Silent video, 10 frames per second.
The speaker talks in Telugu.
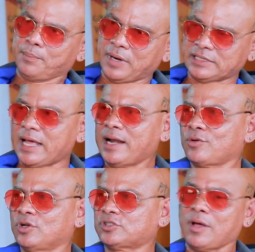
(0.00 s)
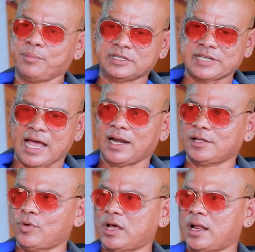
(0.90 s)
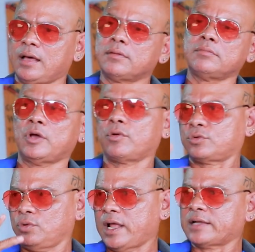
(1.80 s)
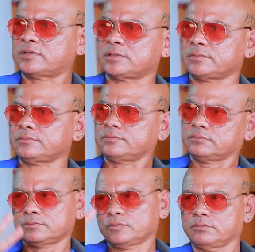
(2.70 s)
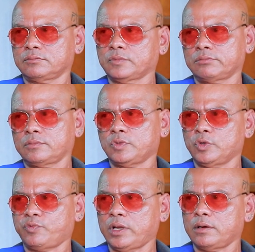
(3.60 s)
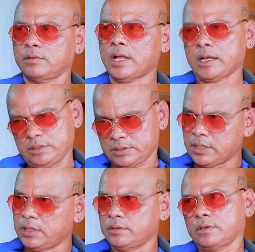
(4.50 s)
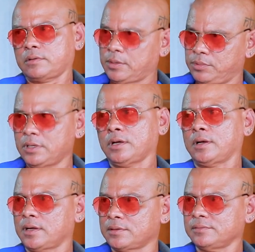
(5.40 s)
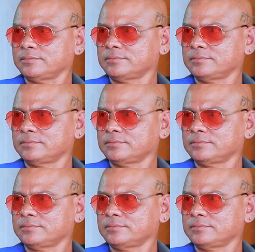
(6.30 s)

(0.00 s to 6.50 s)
ప్రచారానికి వస్తాం మీ ఛానల్ ద్వారా మేము ఒక టూ ల్యాక్స్ టూ ఫైవ్ నాకు నిజంగా నిజంగా డబ్బులు కావాలి నాకు